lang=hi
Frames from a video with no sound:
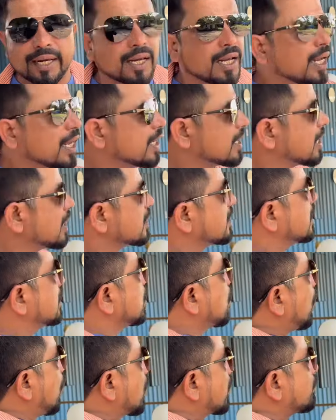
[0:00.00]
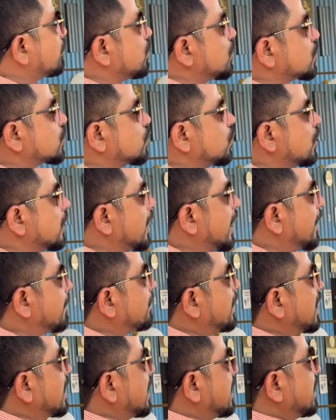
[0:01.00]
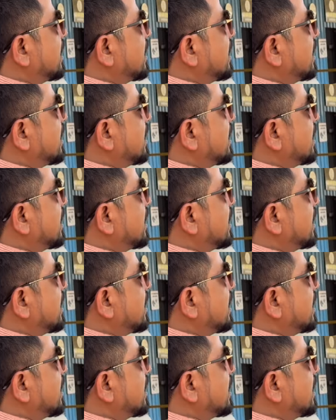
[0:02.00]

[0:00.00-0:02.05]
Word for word: है right. खस्सी और ऑलमोस्ट खुले मैंने